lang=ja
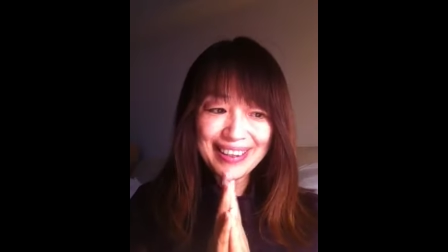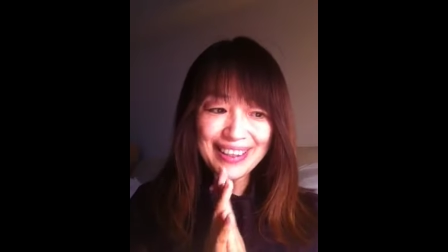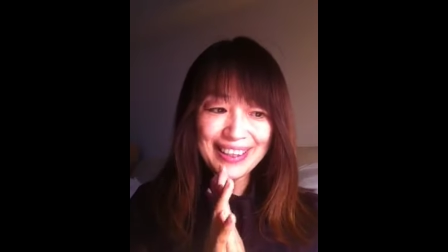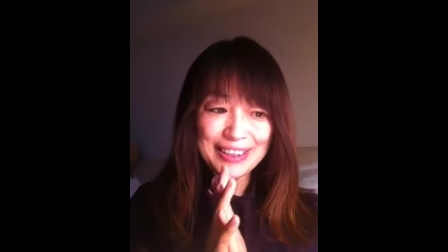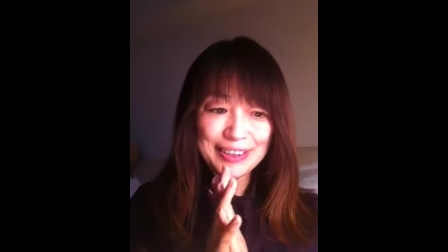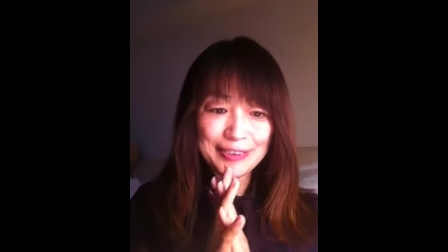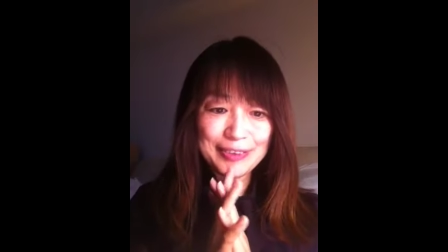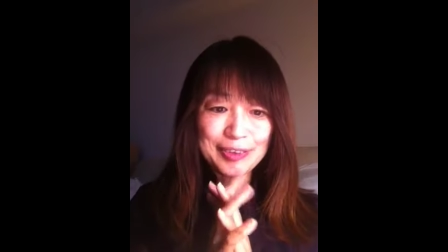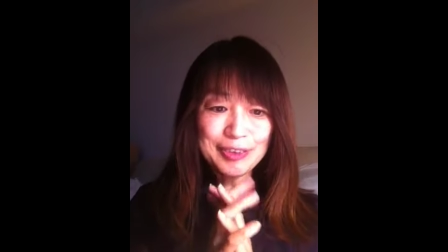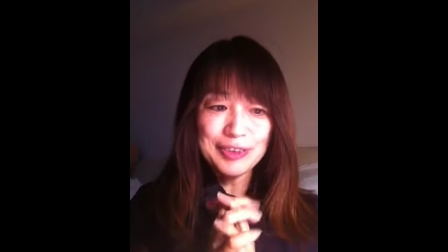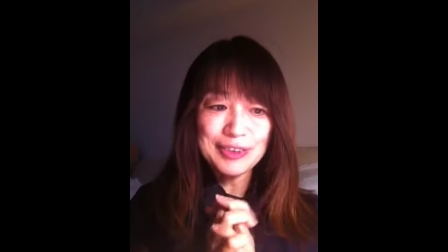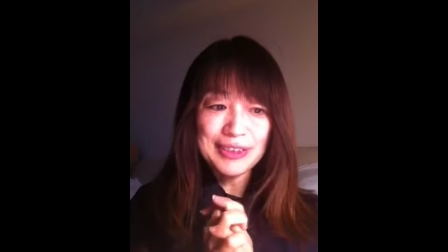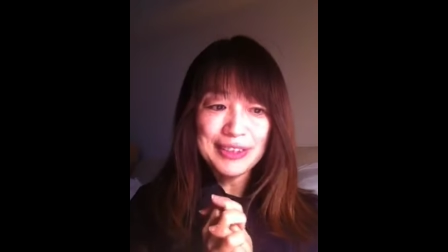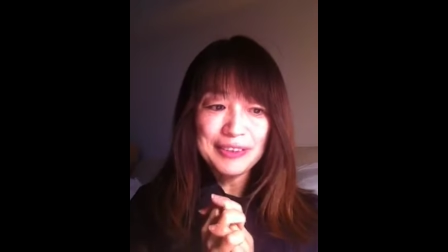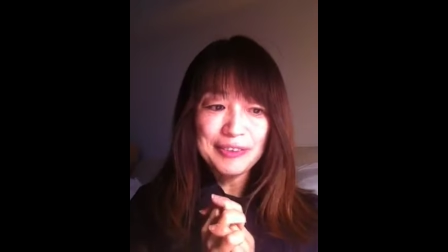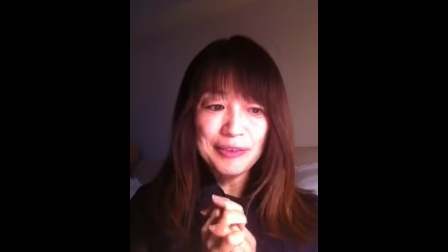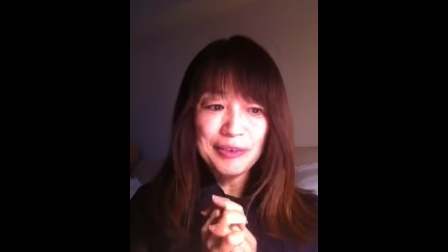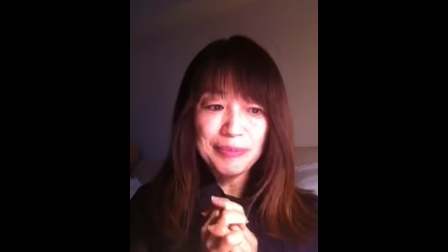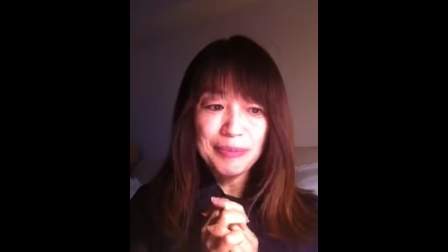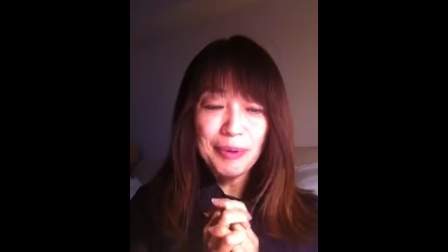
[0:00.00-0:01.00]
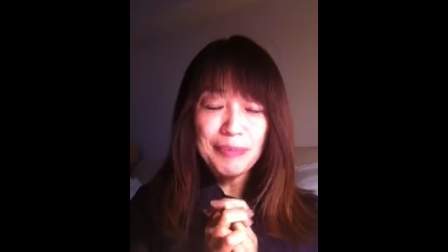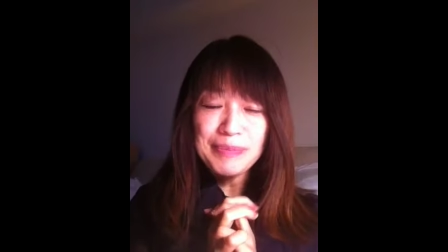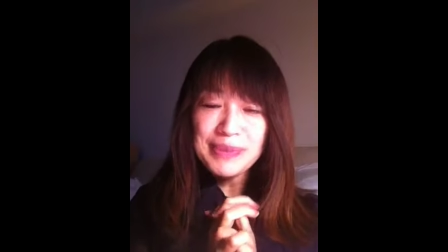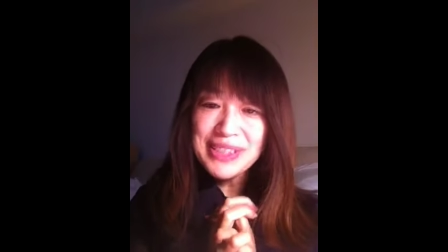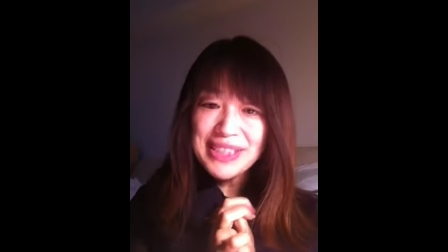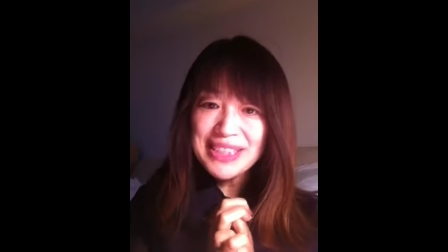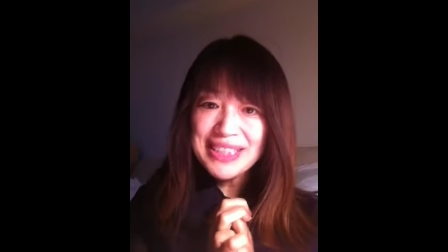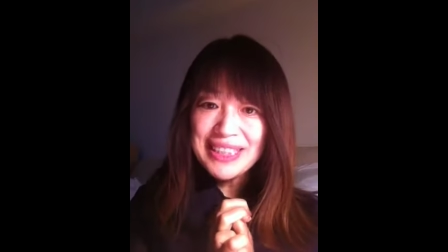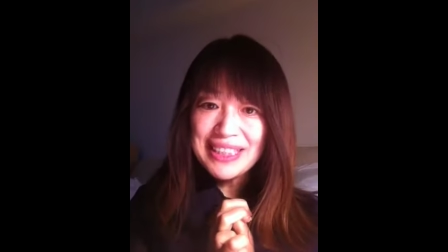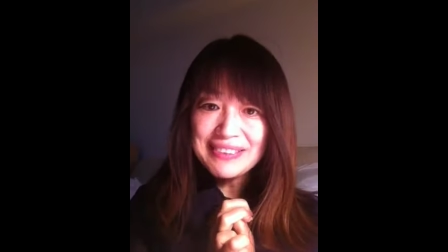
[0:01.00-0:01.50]
あのよくあのポップ
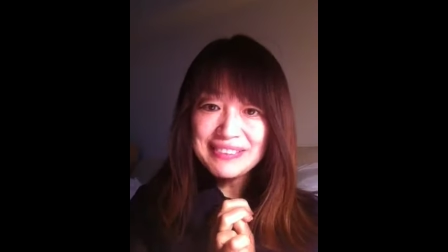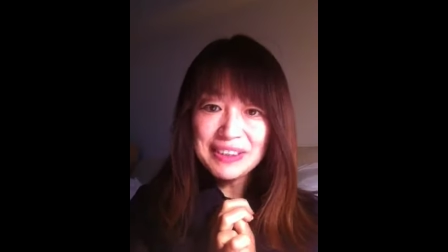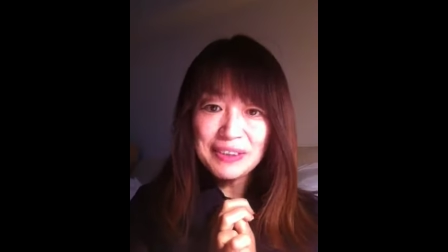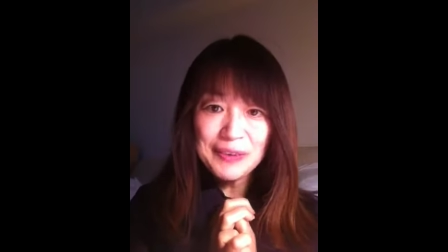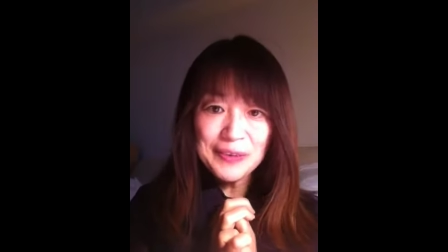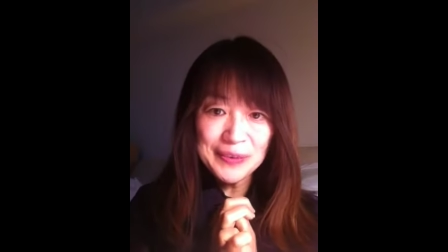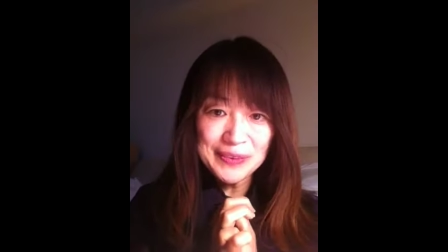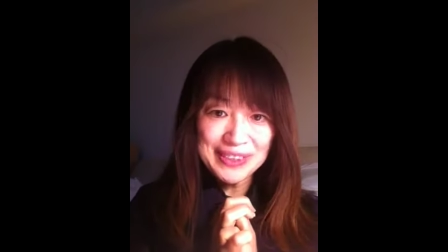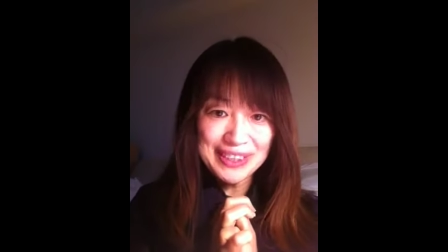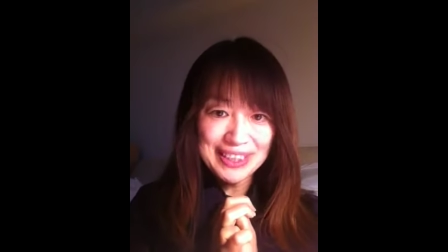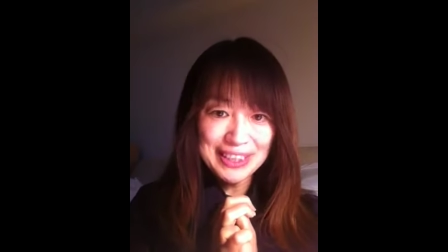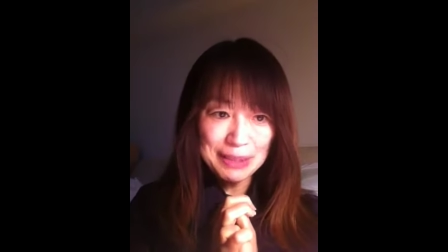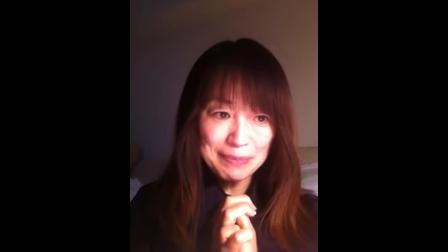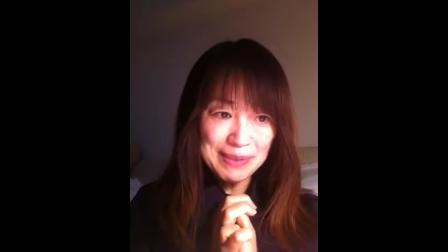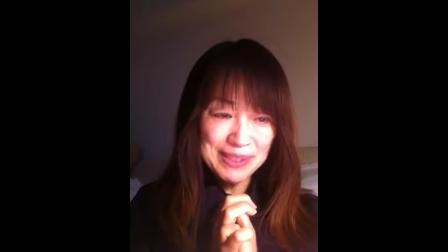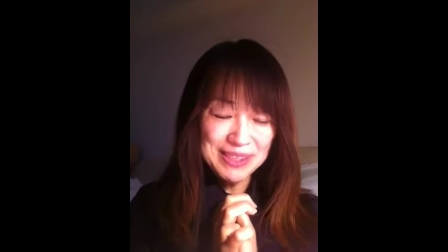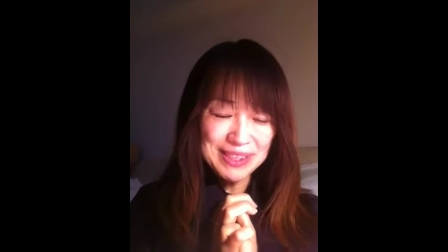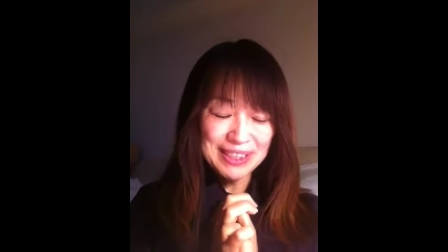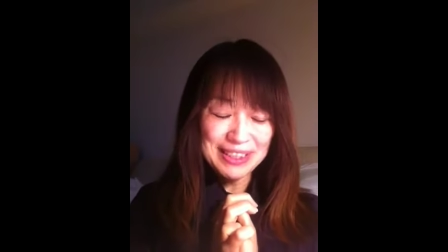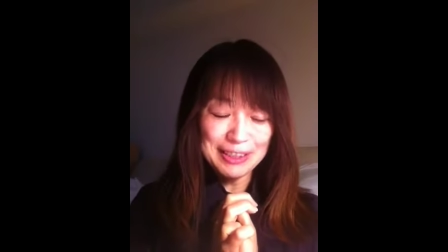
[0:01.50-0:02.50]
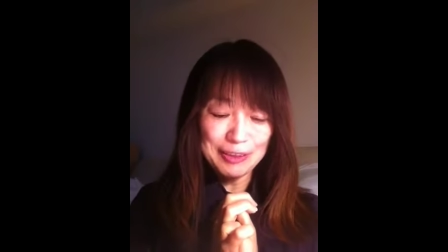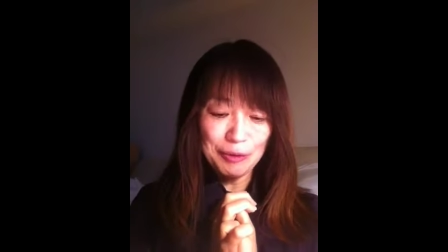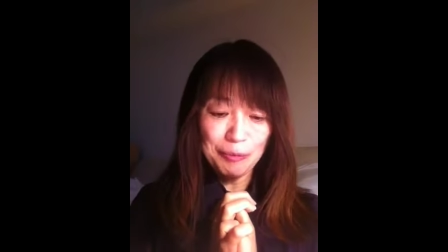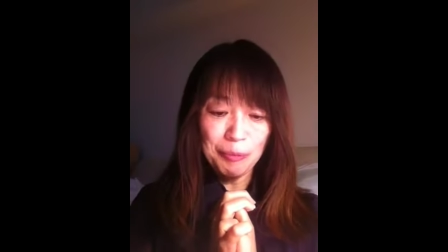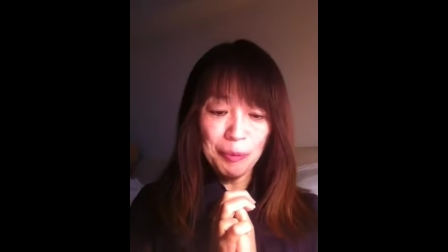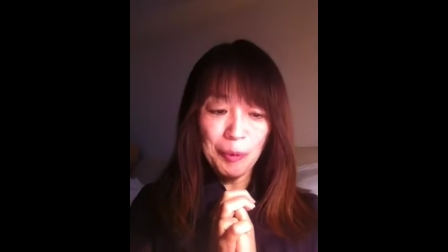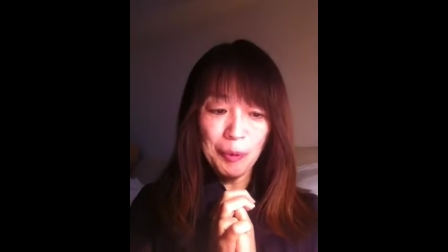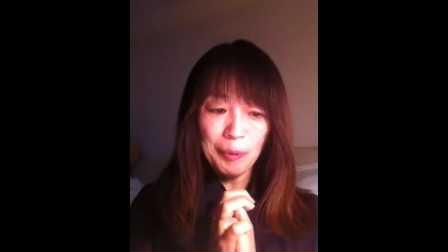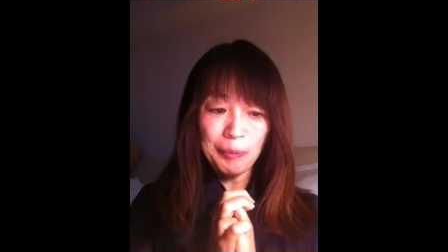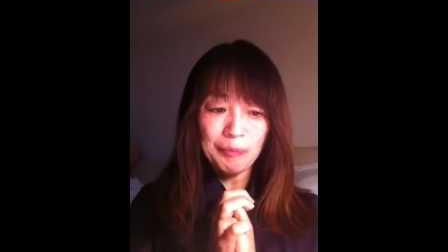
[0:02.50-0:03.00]
心理学で応用されてますけれど
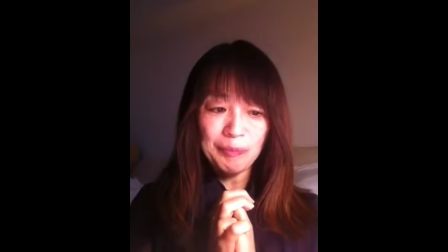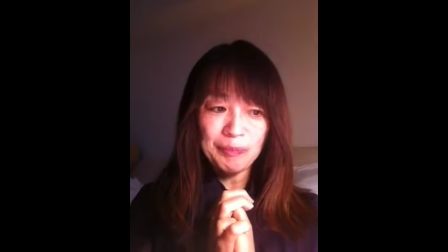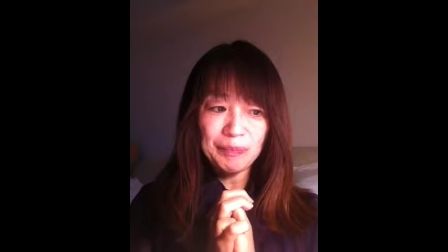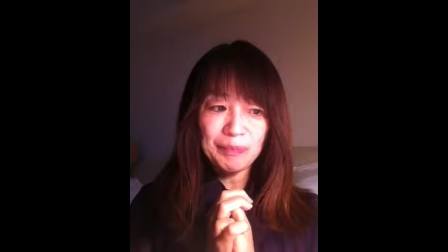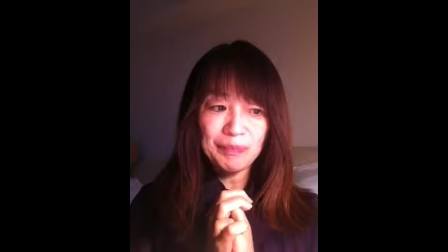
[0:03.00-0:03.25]
も